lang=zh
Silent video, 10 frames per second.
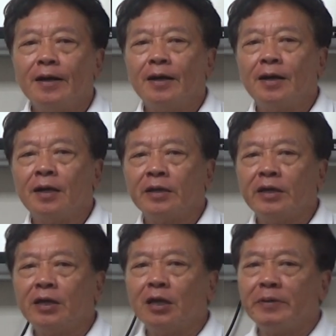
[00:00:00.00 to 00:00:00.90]
啊，
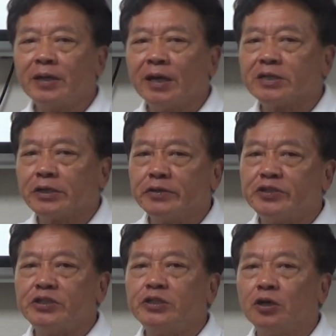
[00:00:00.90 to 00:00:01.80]
今日咱们介绍的
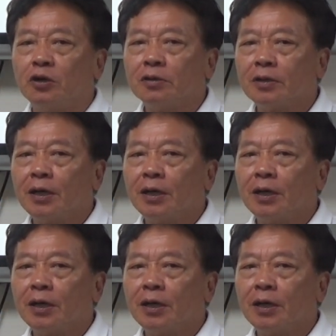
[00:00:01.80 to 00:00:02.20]
是吼，